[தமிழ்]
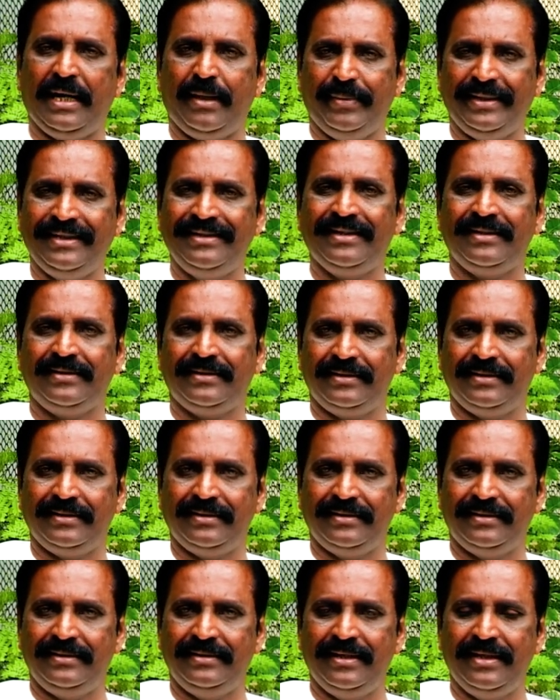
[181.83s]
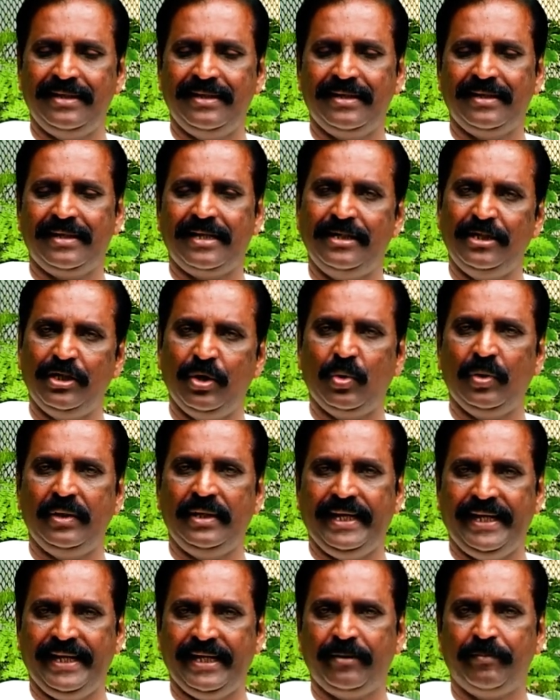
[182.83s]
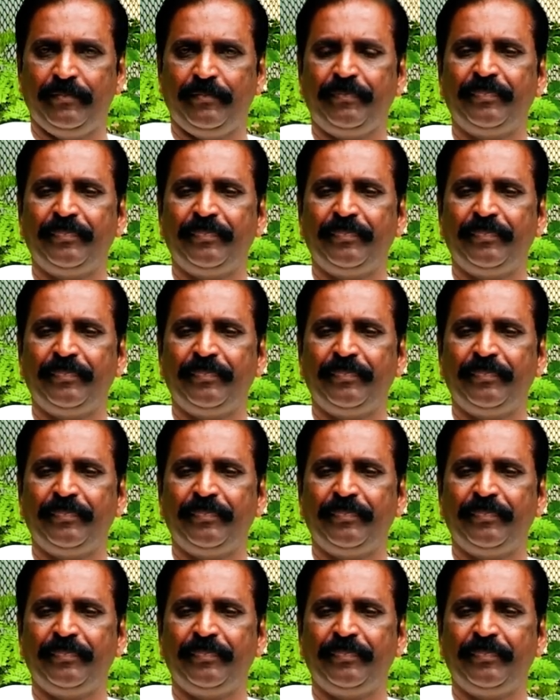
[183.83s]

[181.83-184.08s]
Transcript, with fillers: அமைந்தது என்று கண்டுகொண்டேன்